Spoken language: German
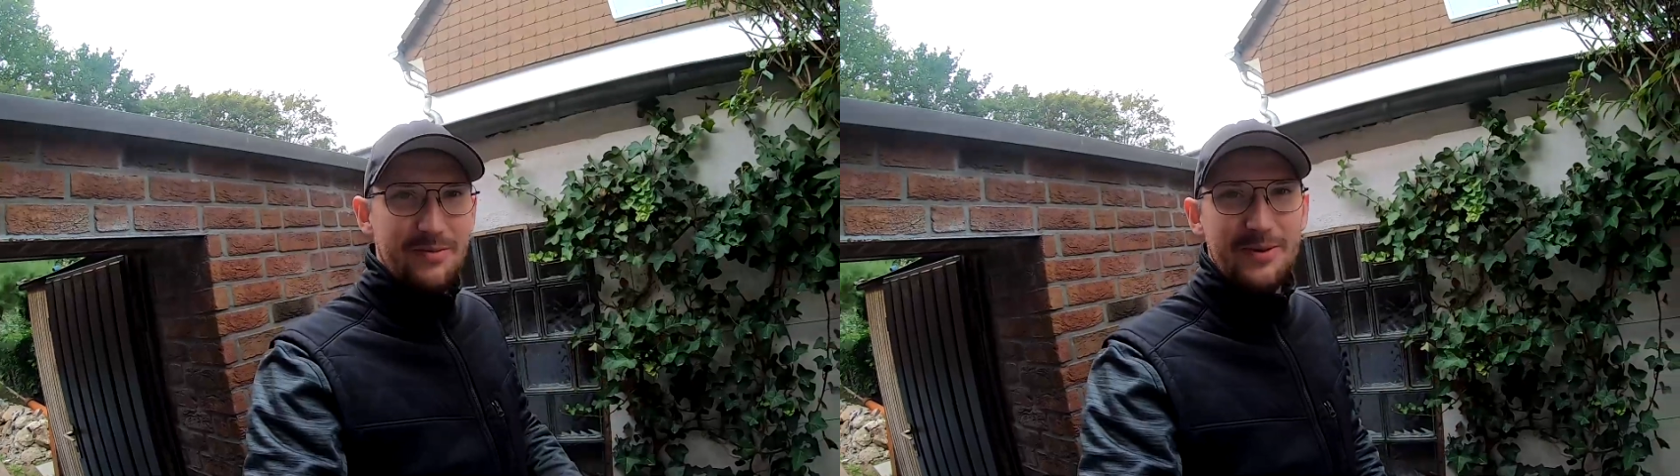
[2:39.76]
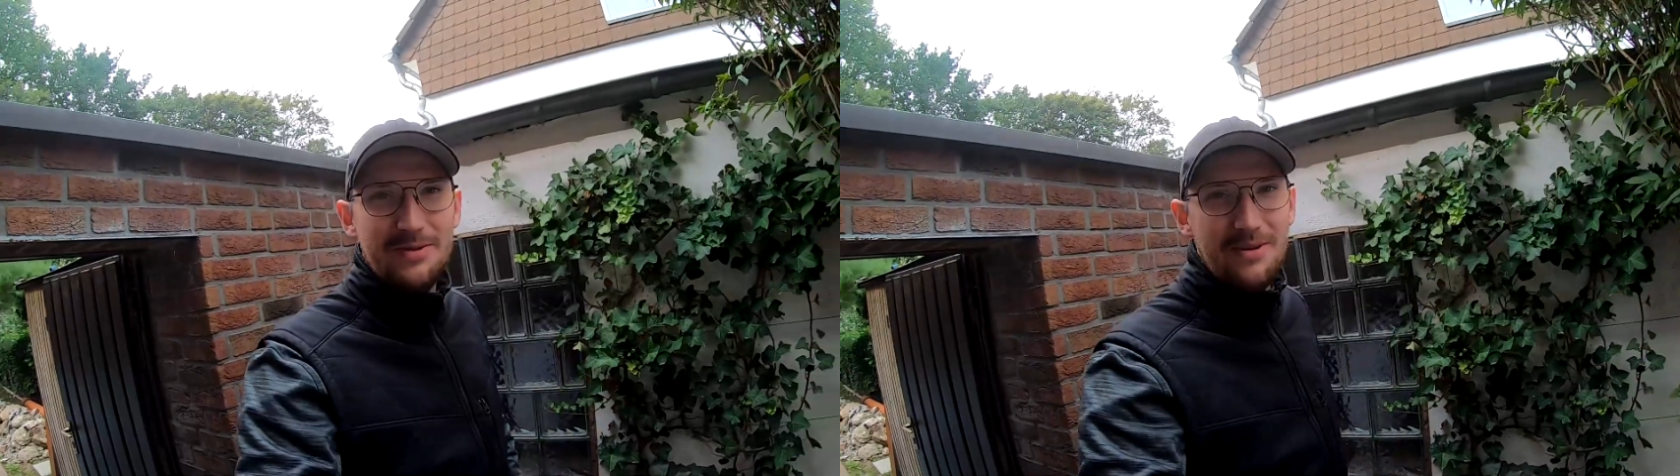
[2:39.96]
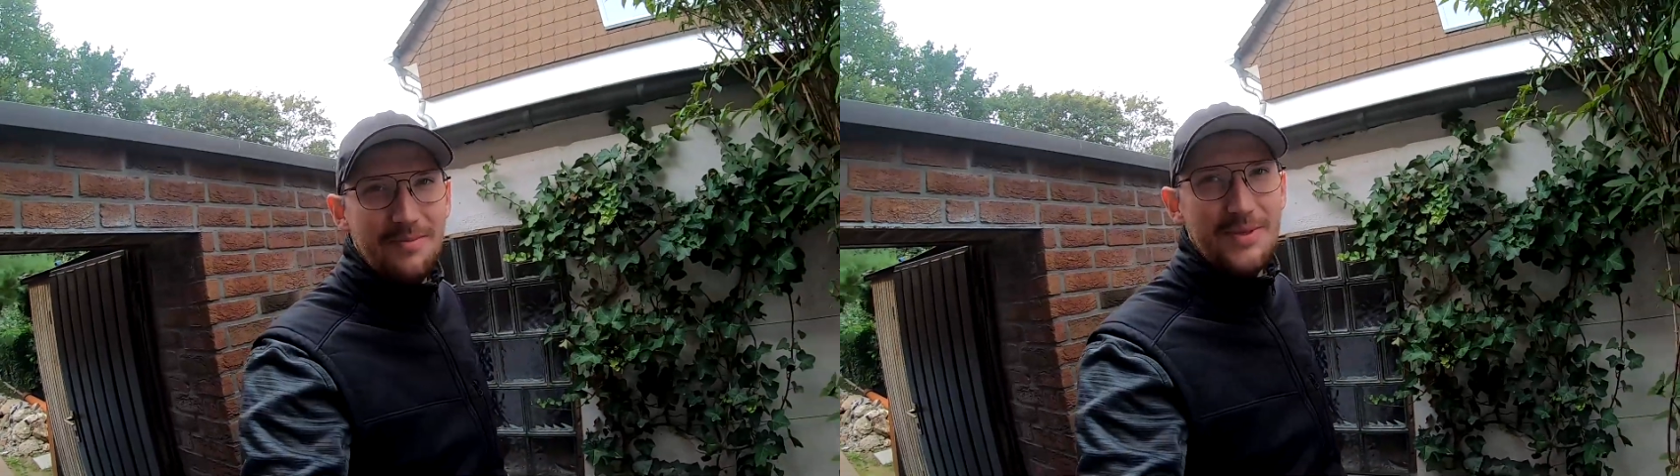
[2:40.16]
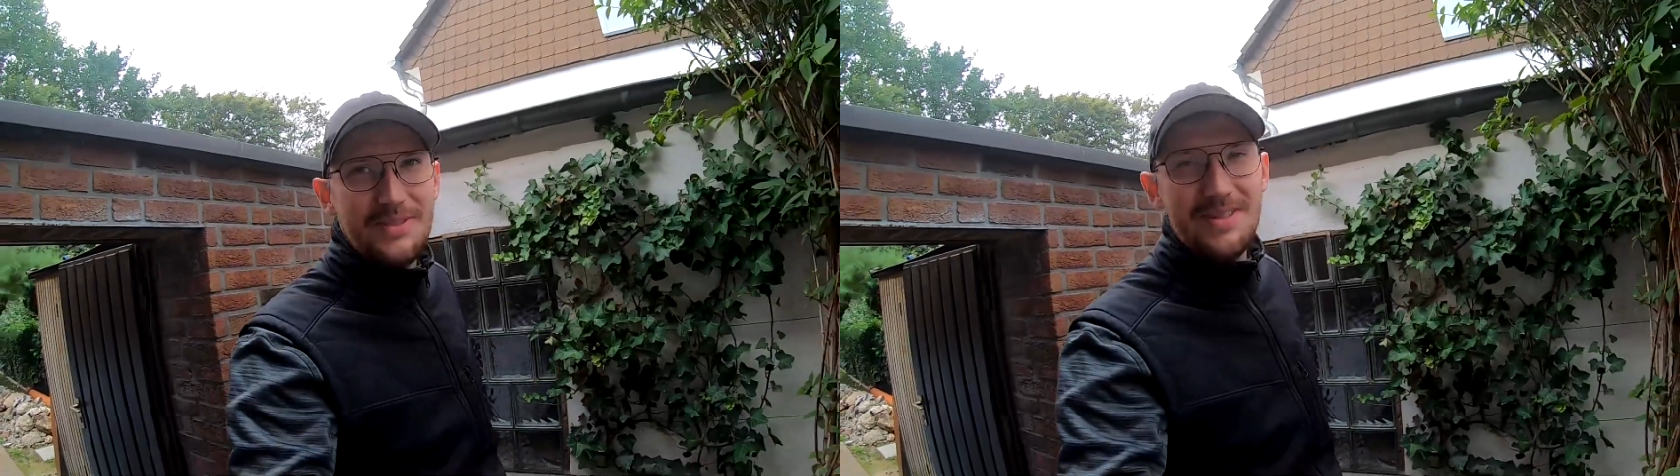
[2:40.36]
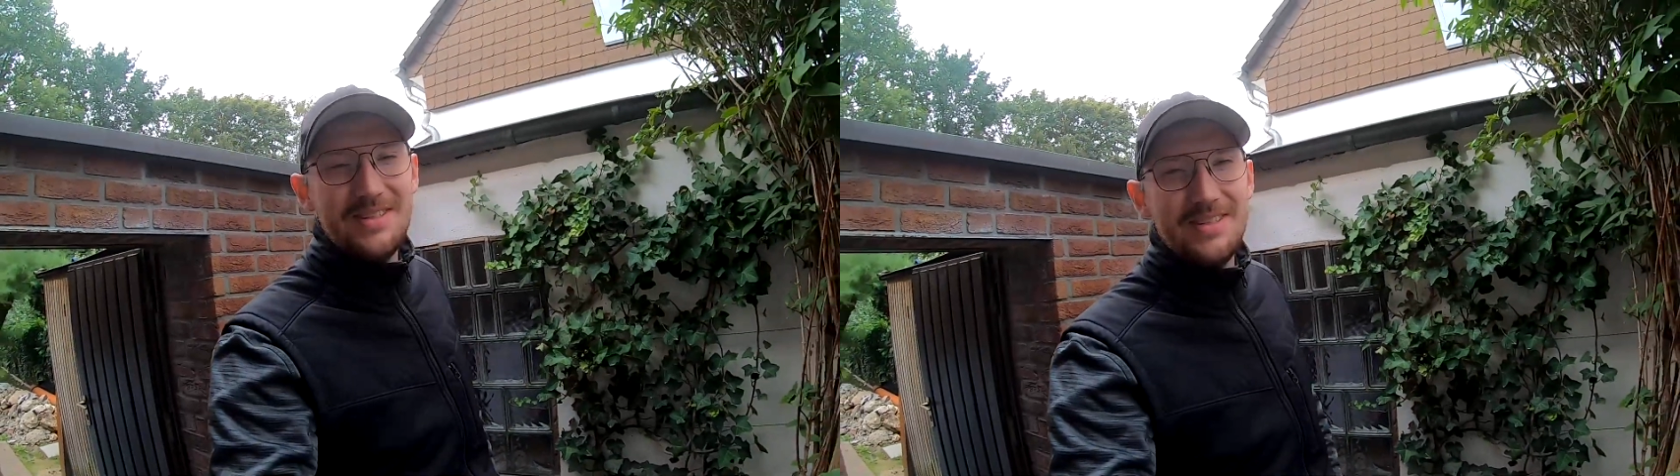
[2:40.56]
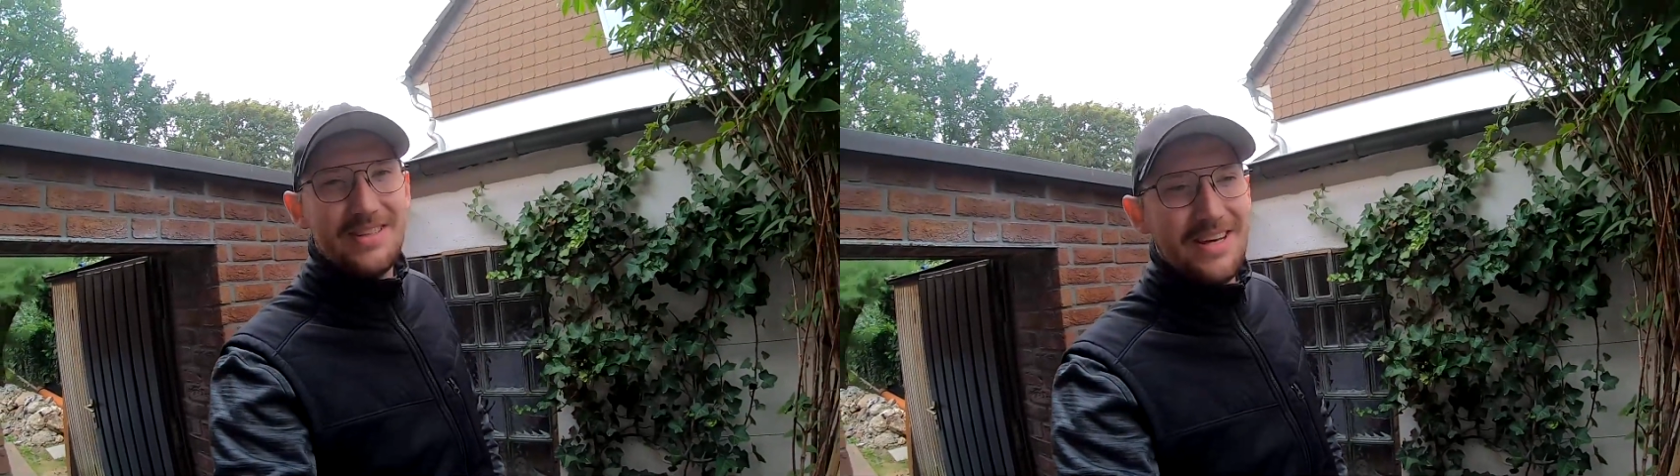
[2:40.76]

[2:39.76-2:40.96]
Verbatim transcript: Stimme ist auch ein bisschen